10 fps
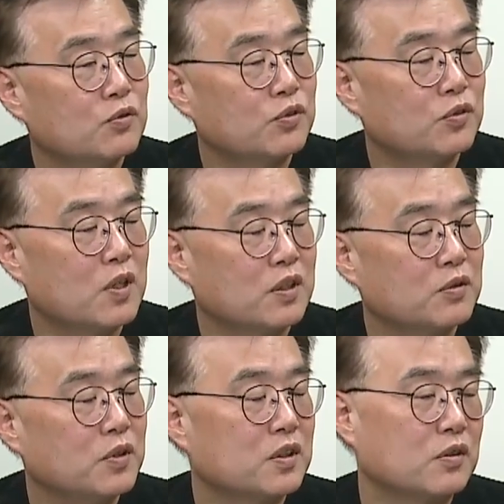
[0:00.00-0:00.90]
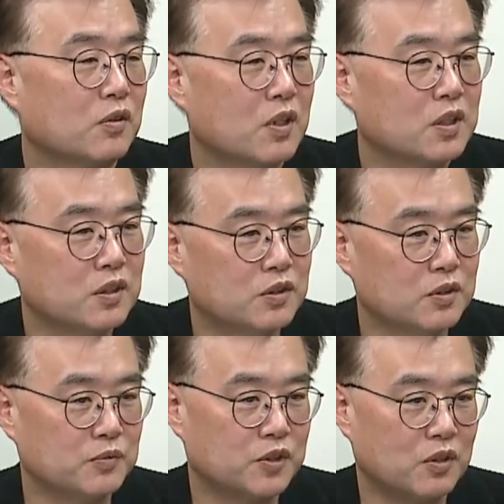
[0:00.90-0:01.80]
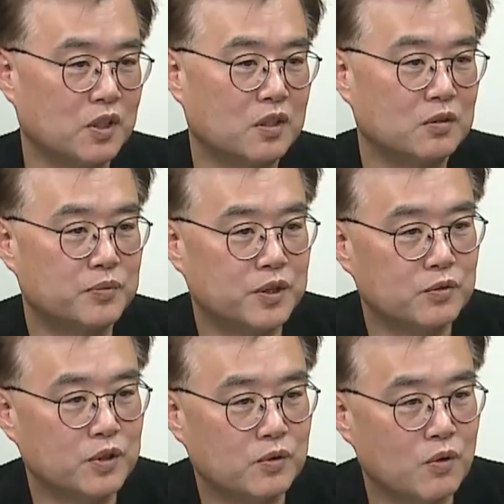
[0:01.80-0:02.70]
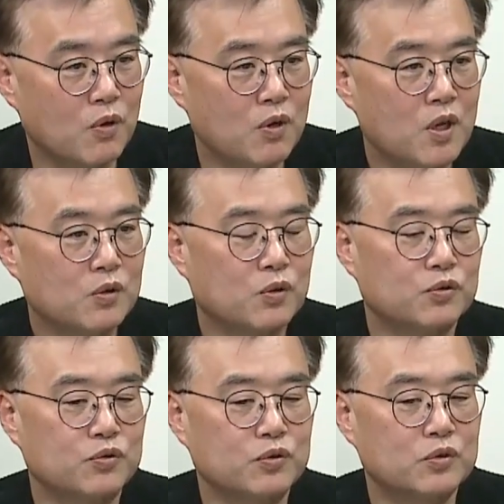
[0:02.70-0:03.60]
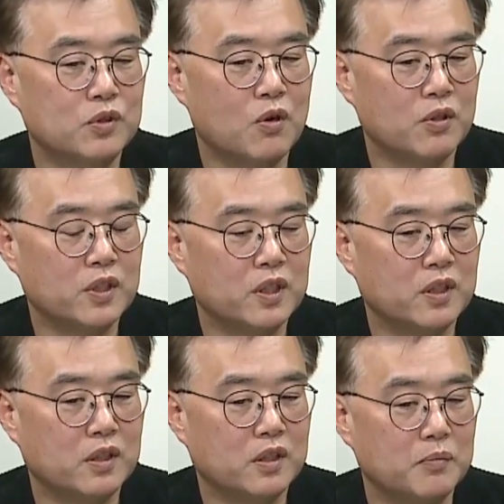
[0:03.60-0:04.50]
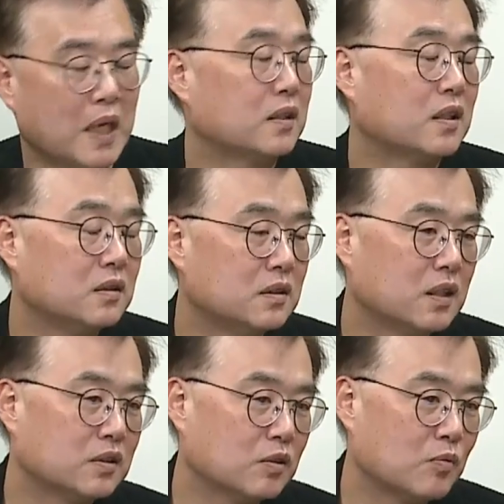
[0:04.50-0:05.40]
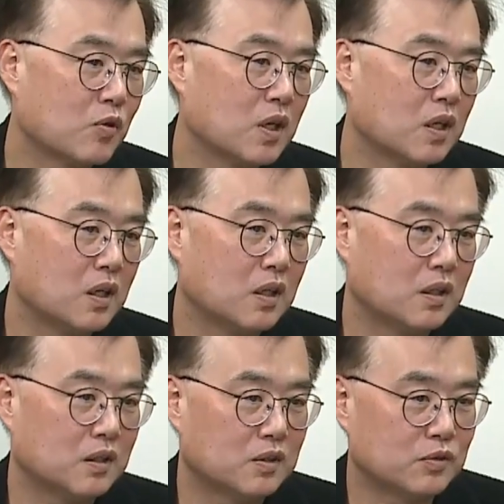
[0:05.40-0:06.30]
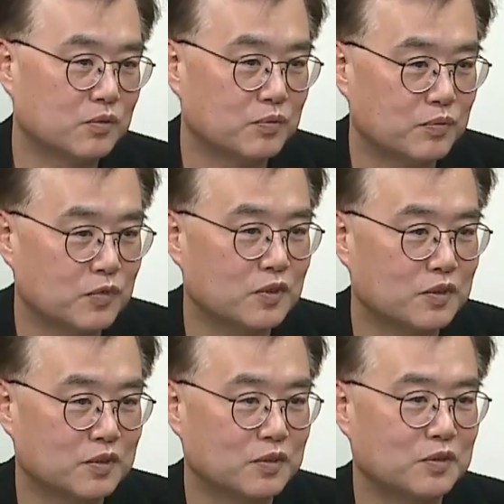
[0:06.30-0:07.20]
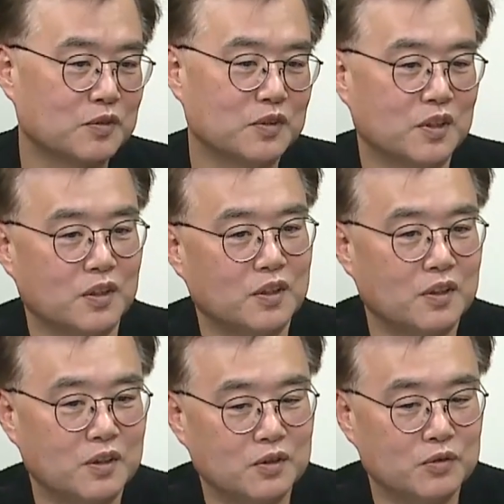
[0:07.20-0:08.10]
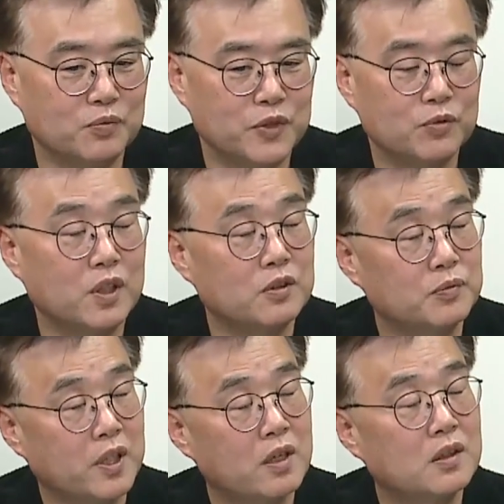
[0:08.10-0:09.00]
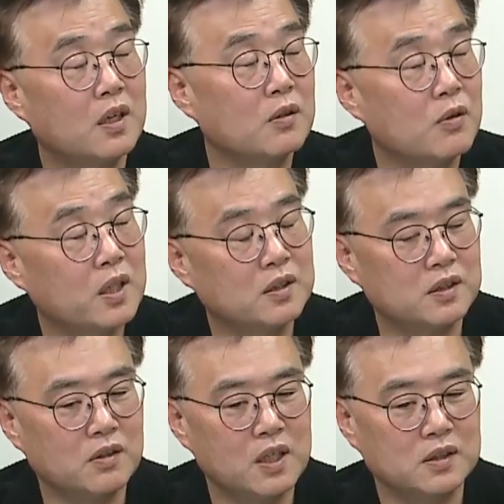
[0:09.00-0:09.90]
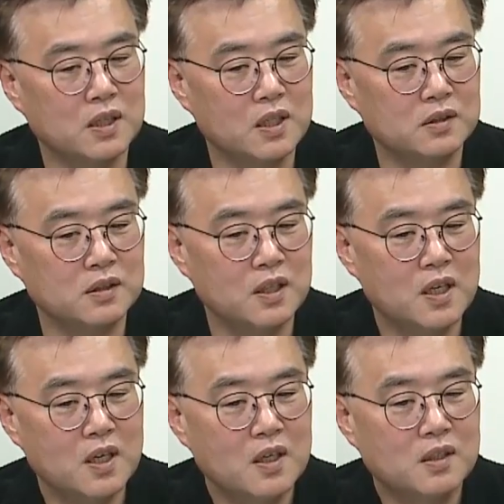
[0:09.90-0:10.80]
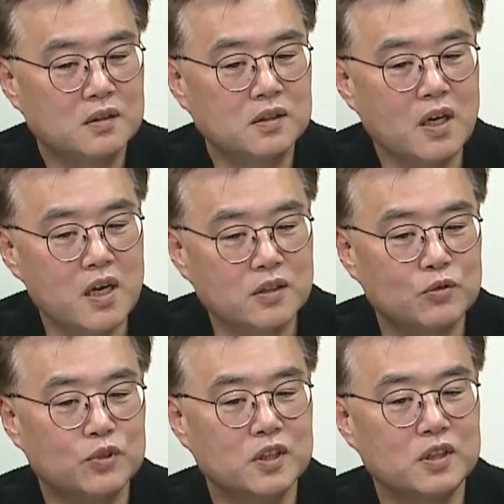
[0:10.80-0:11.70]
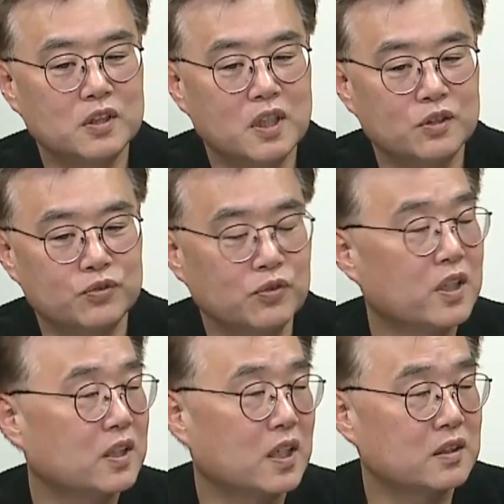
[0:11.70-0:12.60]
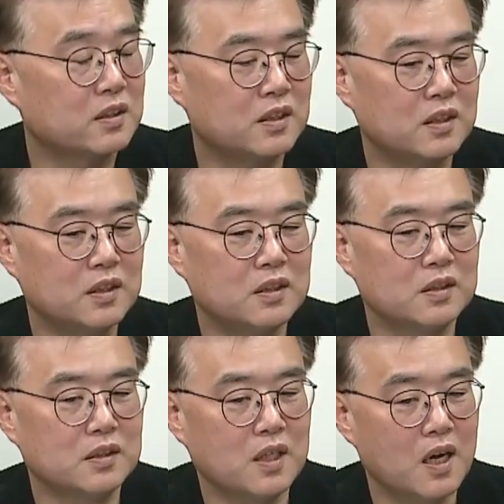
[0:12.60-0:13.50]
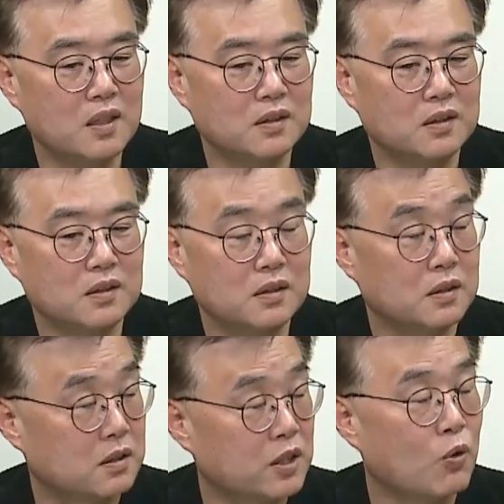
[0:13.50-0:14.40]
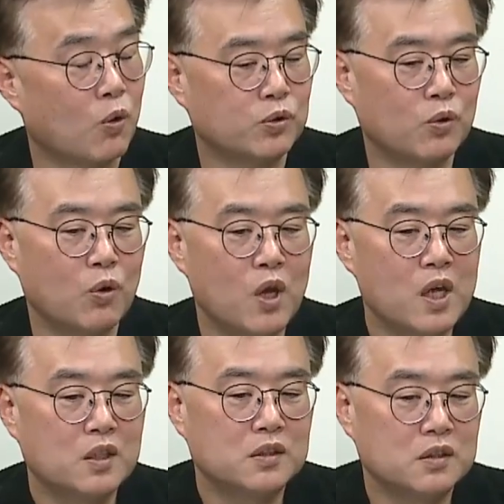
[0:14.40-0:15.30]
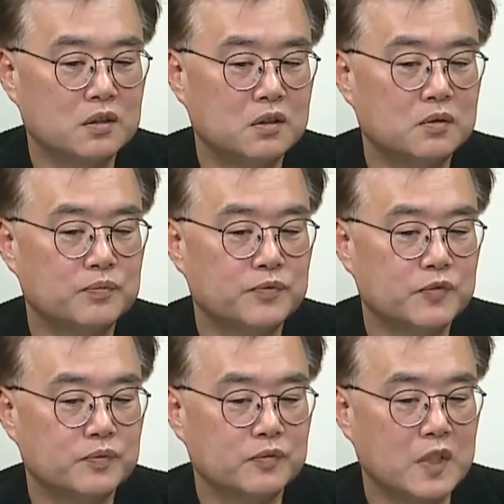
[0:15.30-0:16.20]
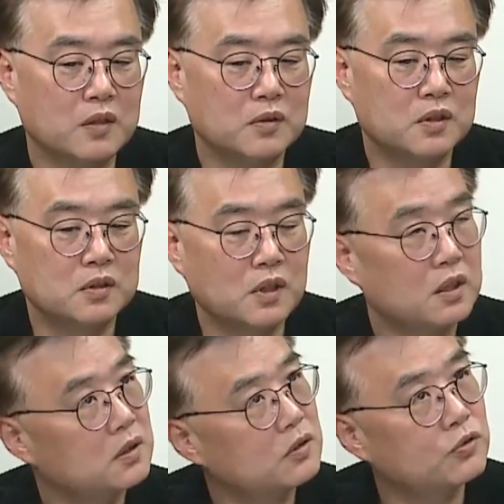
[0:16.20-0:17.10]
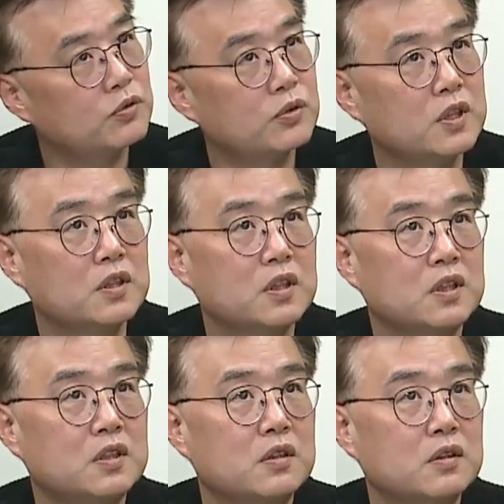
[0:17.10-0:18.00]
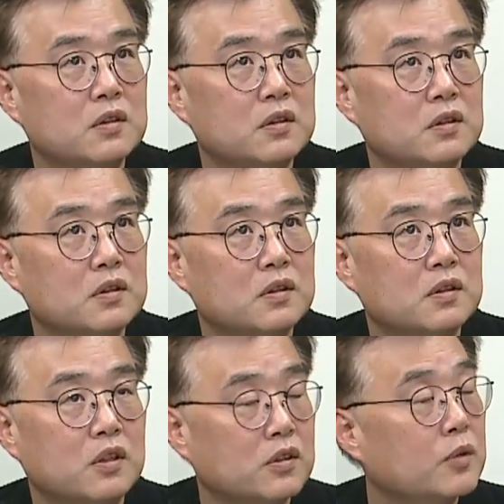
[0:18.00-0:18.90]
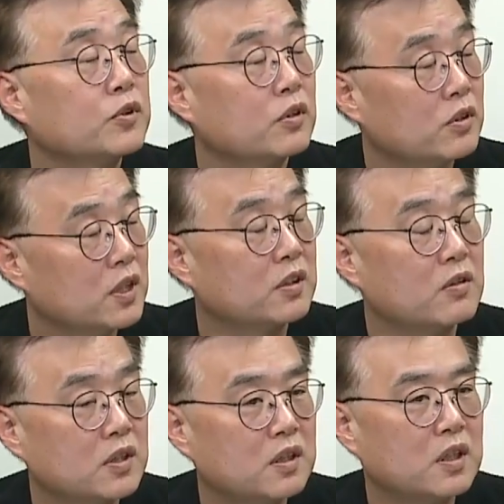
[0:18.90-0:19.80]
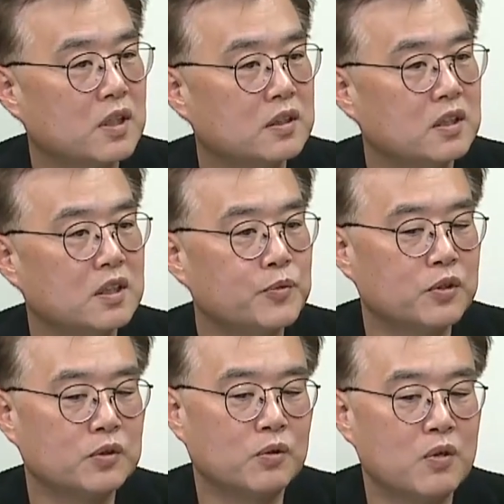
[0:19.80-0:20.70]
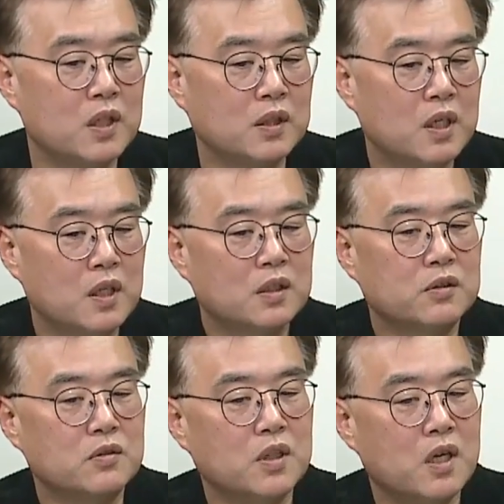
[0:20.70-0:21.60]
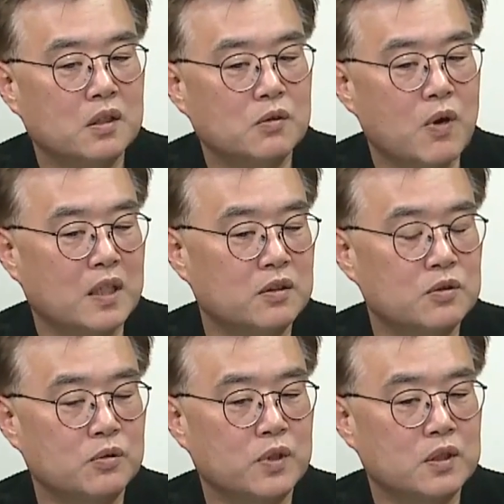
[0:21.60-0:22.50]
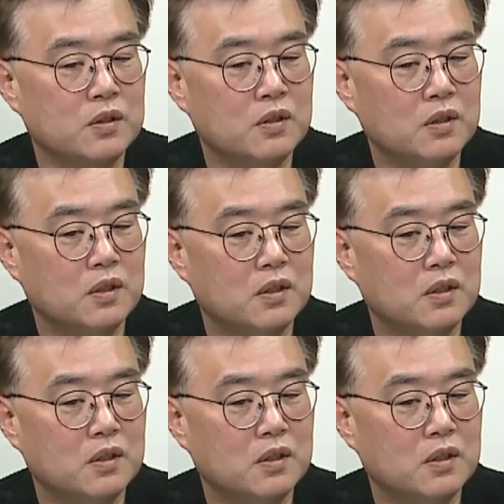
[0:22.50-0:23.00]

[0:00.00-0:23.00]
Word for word: 구축하기 위해서 여러 가지 지금 전략을 피고 있고 또 중국은 거기에 맞대응을 해서 뭔가 그 이제 미국에 좀 대응을 하려고 하는 이러한 상황들 그 상황에서 우리가 중간에 사실은 낀 상황 들이고또 지금 한 근한 중국이 이제 2000년대부터 이제 성장을 해서 한 20년 동안 성장하는 과정 속에서